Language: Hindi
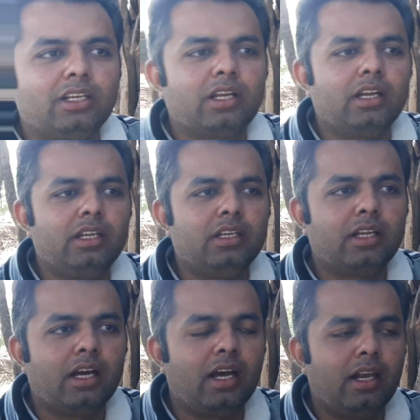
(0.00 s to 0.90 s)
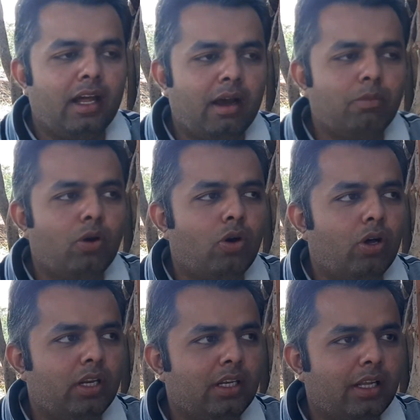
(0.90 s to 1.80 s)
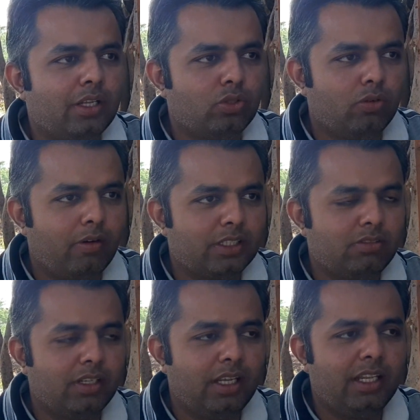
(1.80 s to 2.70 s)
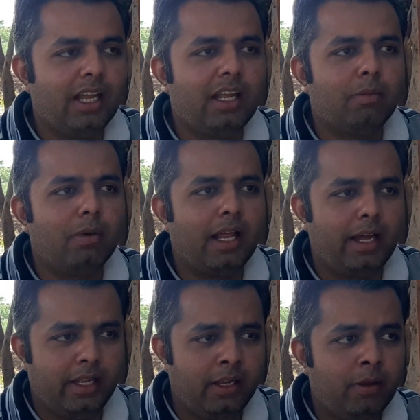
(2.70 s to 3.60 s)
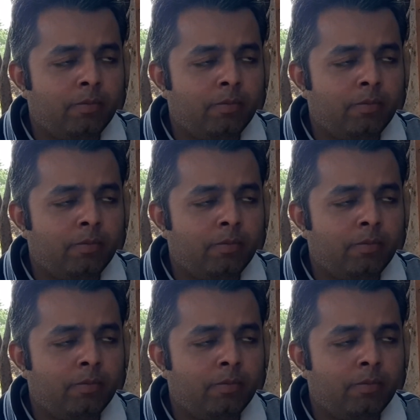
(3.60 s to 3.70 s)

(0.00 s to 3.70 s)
इन इनका नाम और इनका जो वास्तविक एरिया ये बड़ा है